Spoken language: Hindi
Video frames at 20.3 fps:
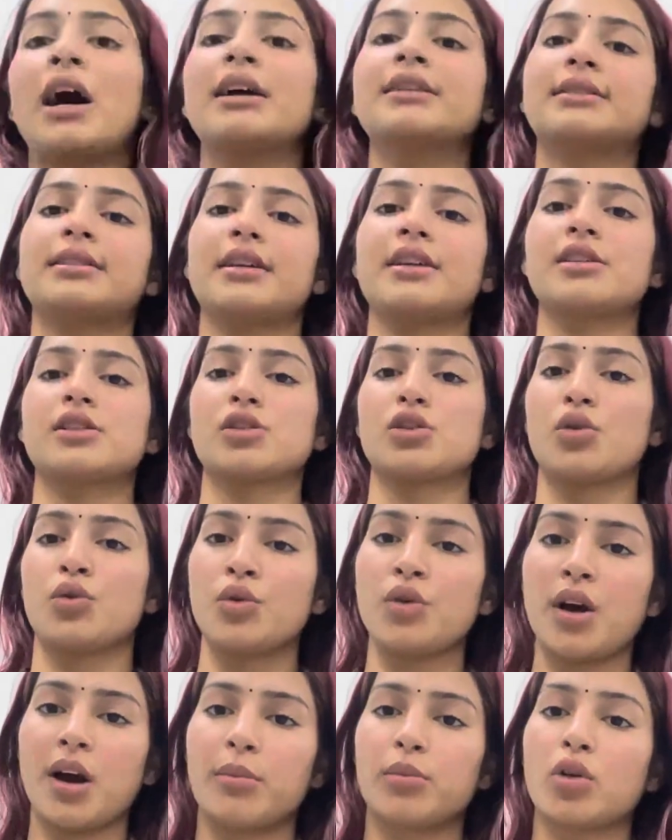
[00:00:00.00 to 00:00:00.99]
आंसर इज
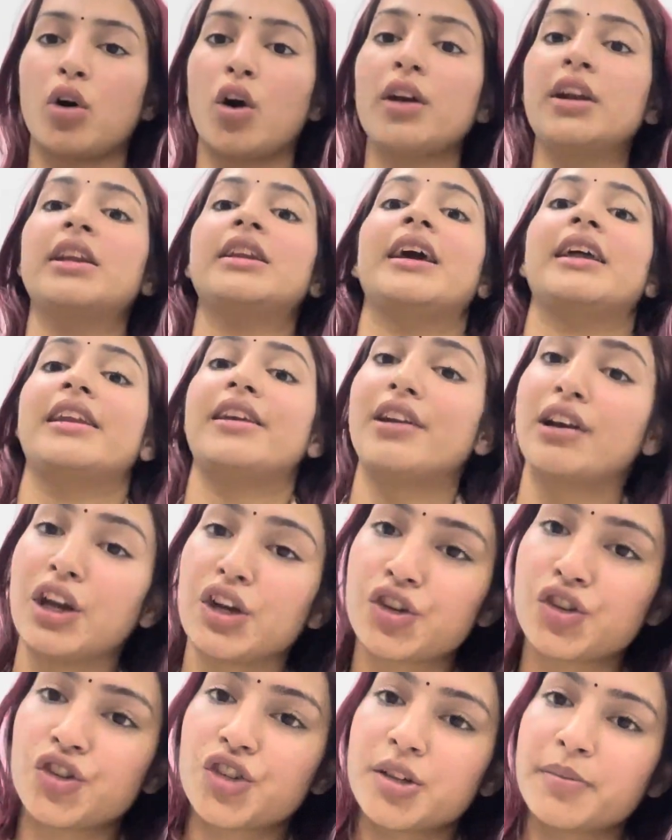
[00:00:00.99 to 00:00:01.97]
नो आई एम नॉट इन एनी
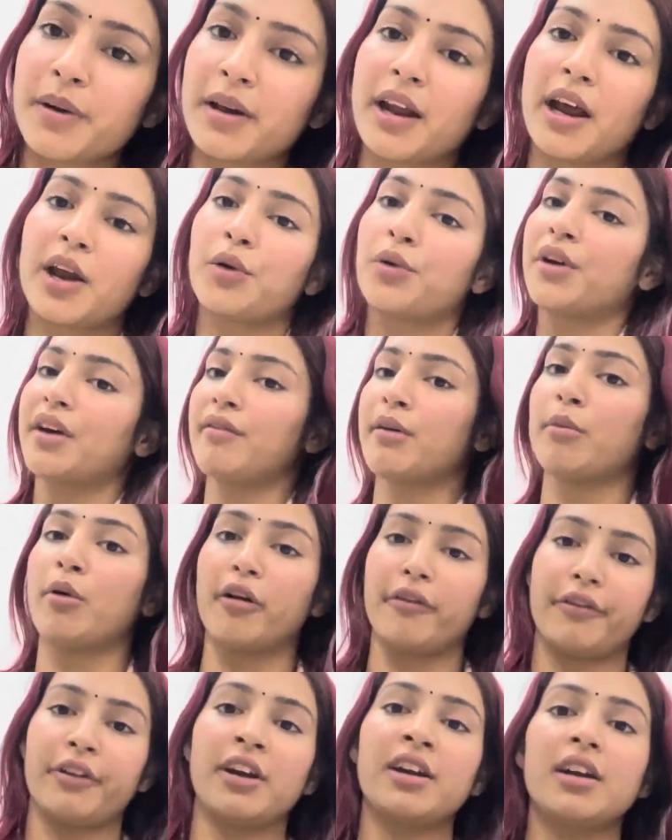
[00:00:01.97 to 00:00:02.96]
रिलेशनशिप एंड आई डोंट हैव अ
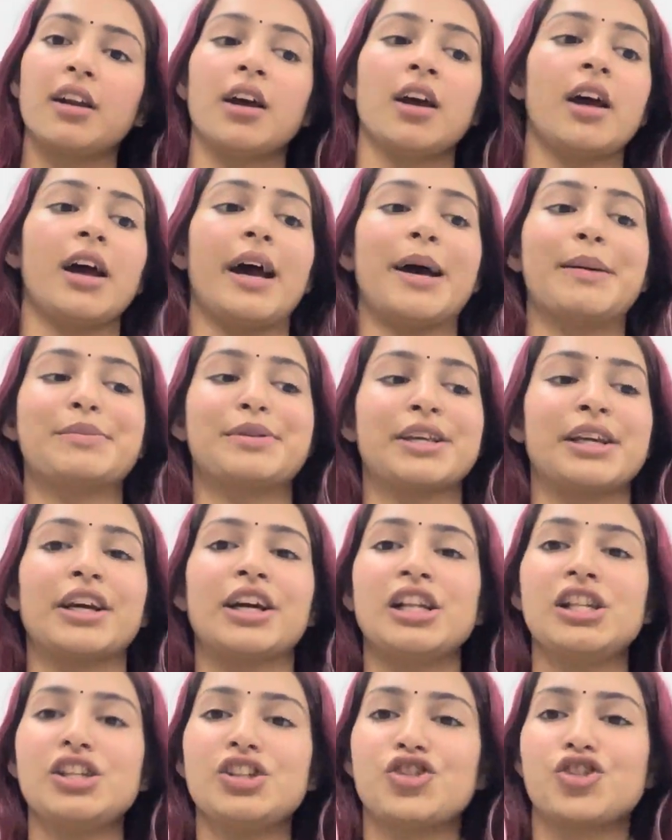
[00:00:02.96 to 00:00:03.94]
बॉयफ्रेंड आई एम
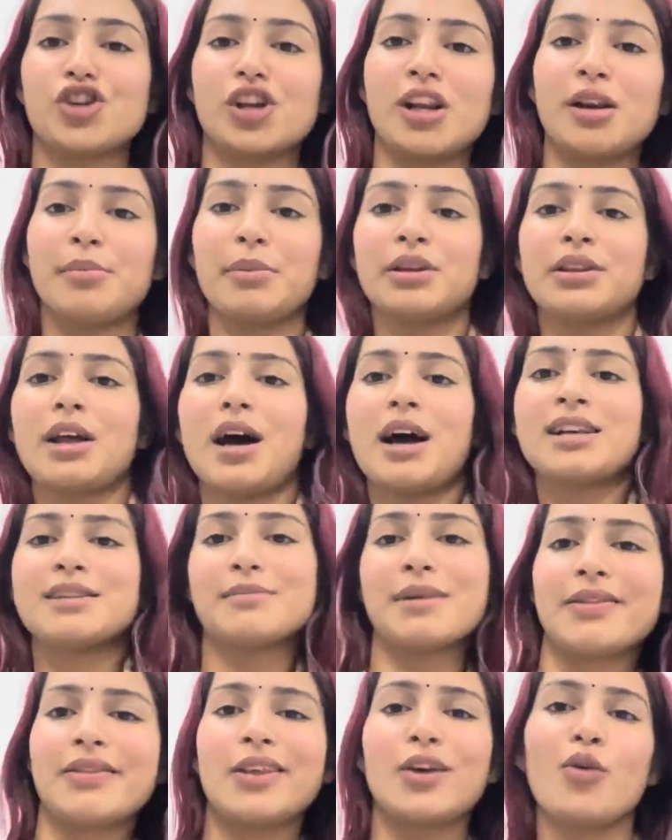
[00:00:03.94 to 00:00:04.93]
सिंगल चिल बिंदास
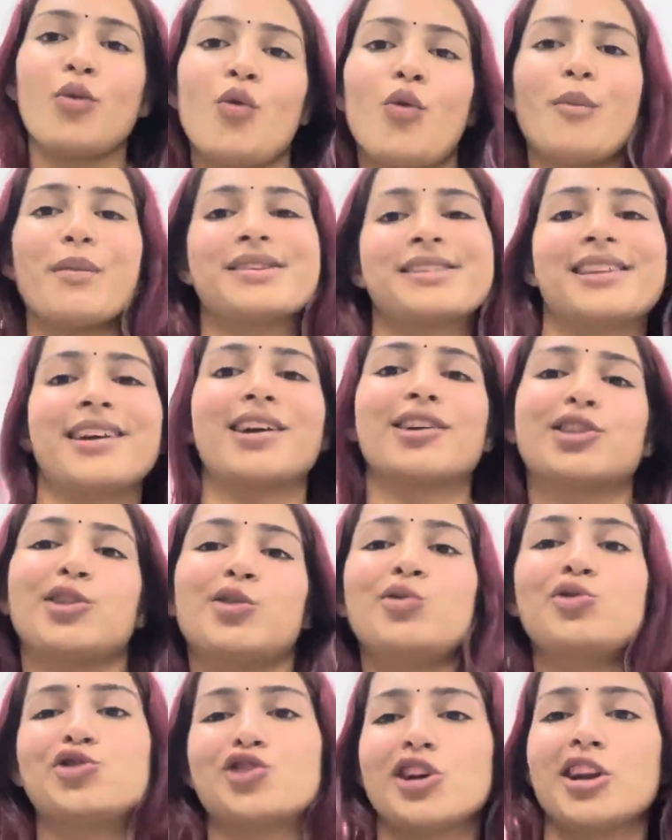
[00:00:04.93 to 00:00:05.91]
बंदी मस्ती करती
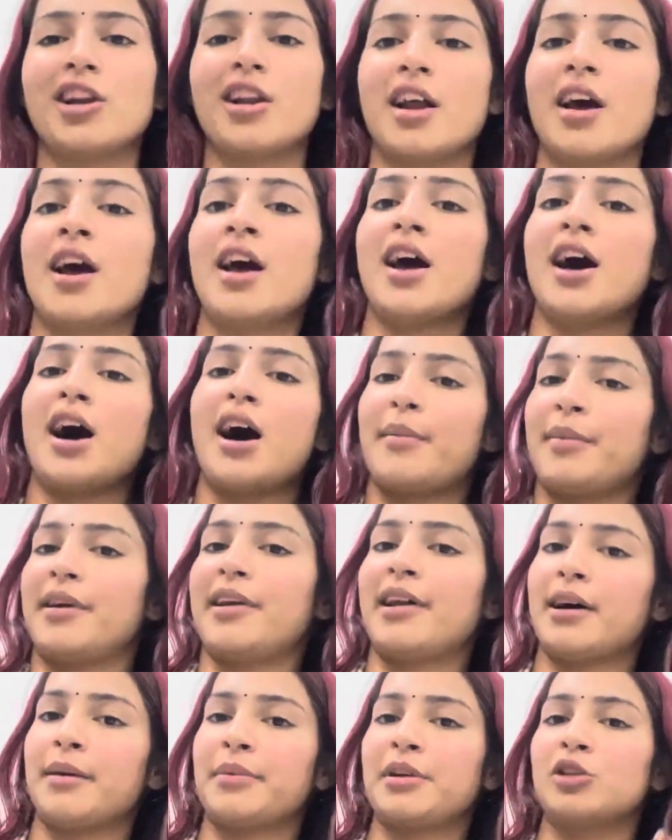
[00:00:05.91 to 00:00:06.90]
हूँ चिल अपने
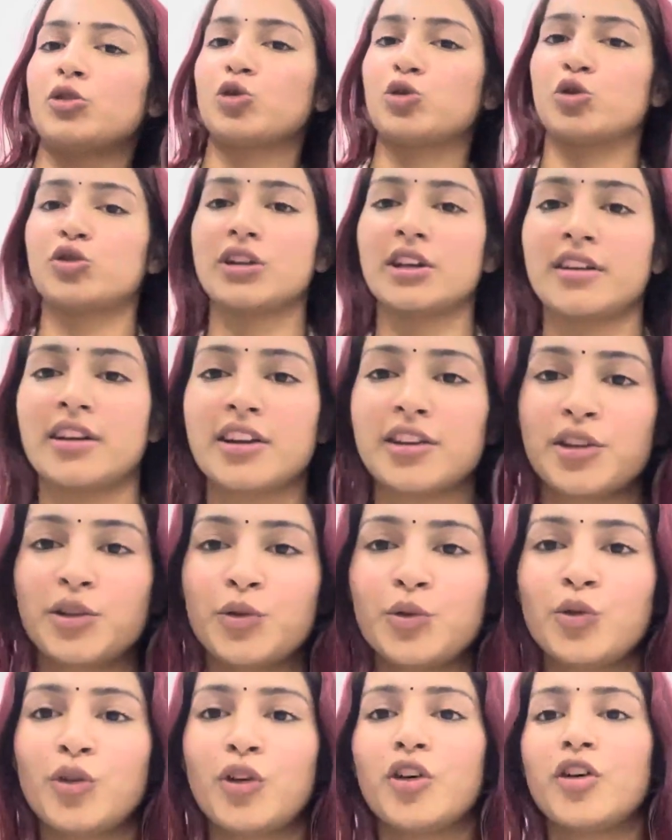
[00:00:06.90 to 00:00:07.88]
अपने दोस्तों के साथ रहती
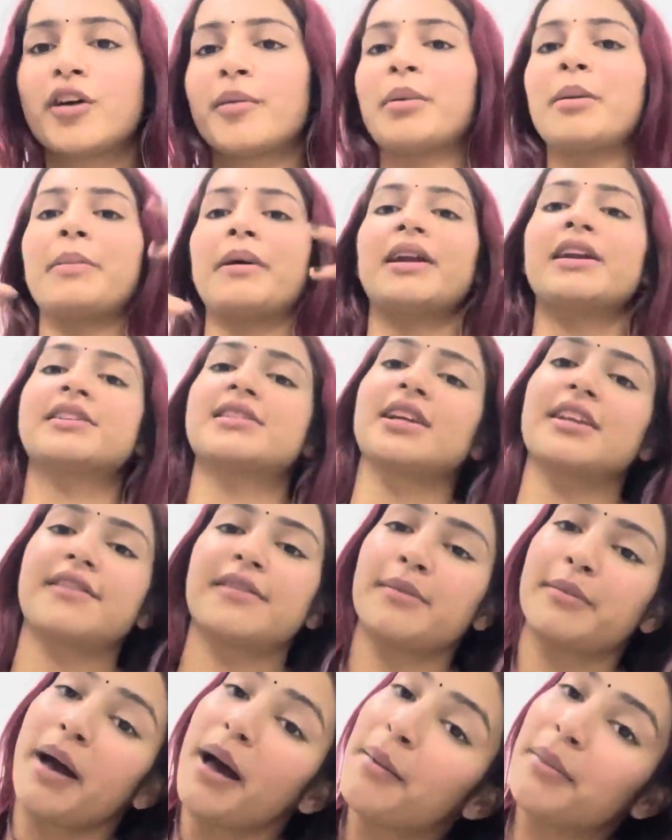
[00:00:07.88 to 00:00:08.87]
हूँ और अपने पेरेंट्स के
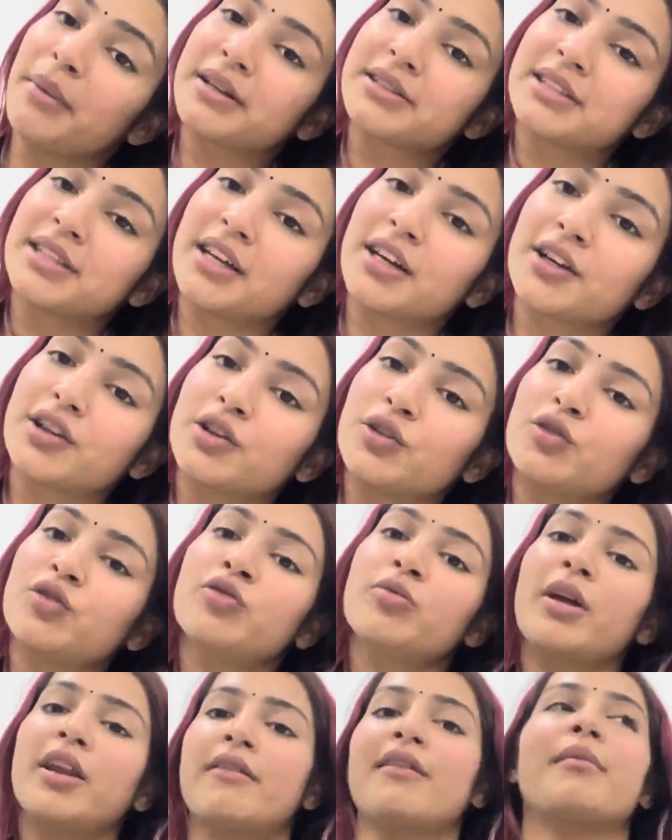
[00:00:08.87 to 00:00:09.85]
साथ मस्ती करती हूँ
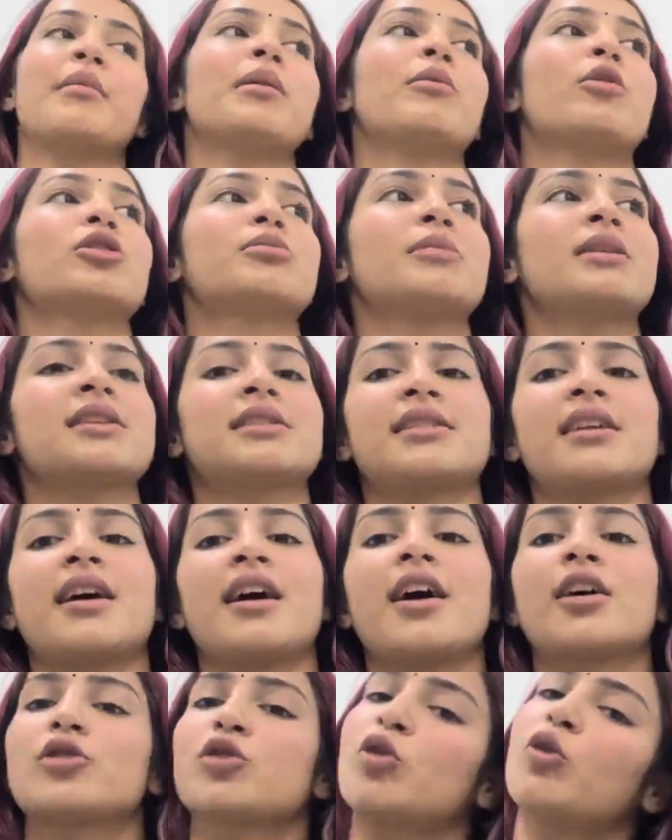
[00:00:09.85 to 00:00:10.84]
मेरी फैमिली बहुत मस्त
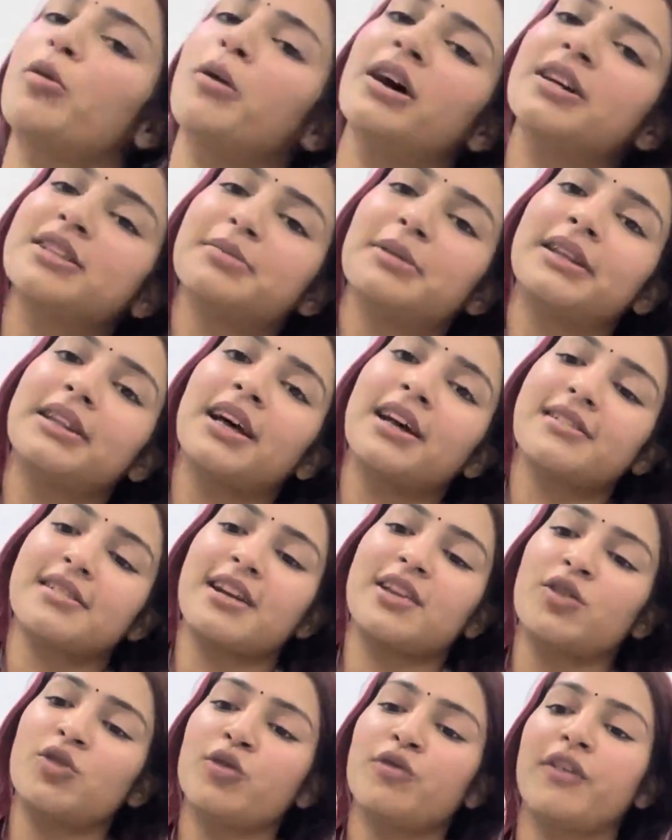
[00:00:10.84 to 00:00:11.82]
है तो बस बिंदास
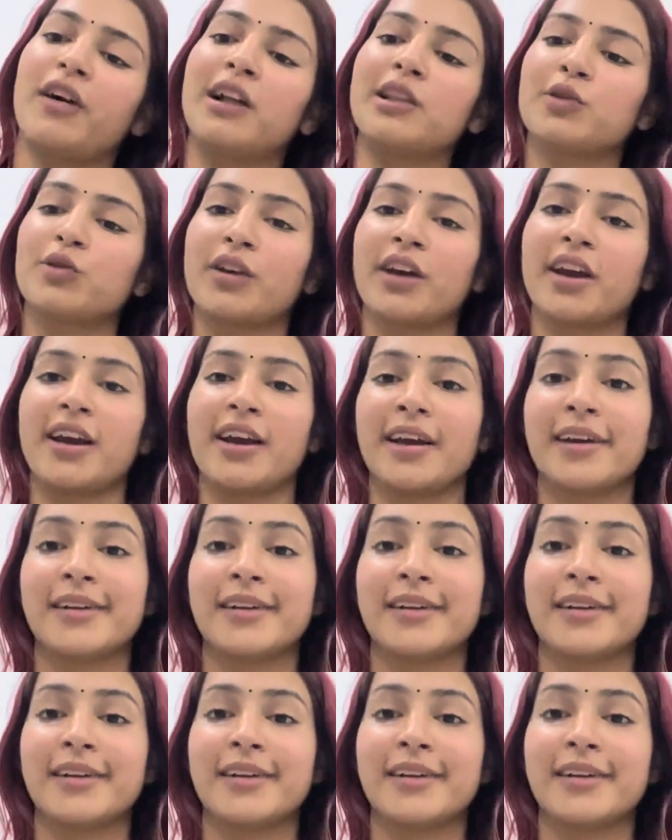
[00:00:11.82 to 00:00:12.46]
रहती हूँ फालतू के